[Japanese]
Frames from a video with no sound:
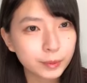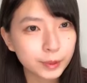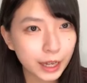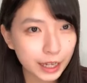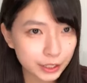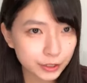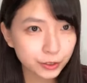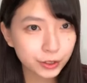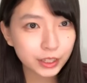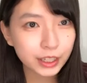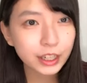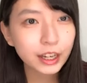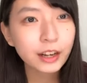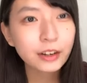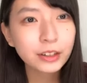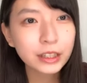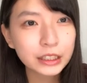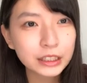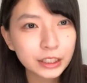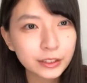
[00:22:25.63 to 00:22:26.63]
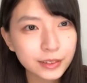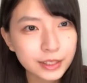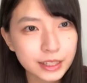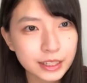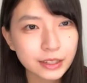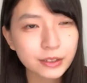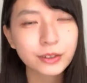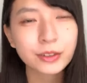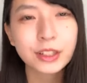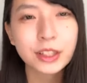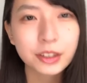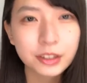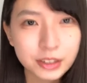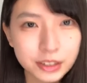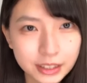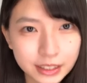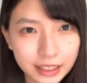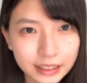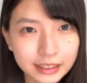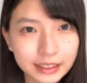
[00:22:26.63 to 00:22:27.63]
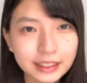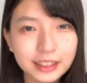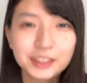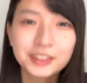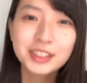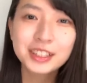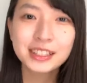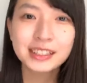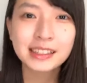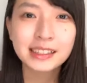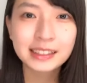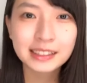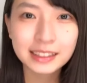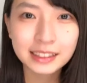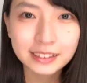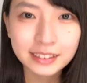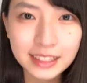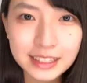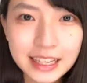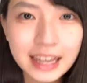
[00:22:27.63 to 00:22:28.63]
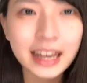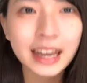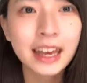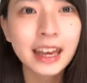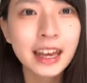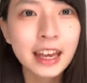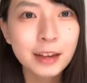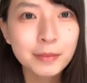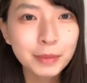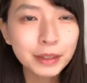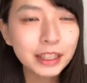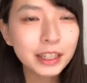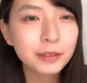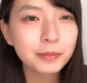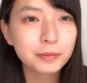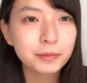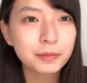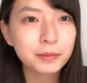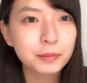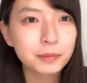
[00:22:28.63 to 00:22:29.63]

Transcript: 会場行かれる方は是非お気をつけて楽しんでいってくださいまだ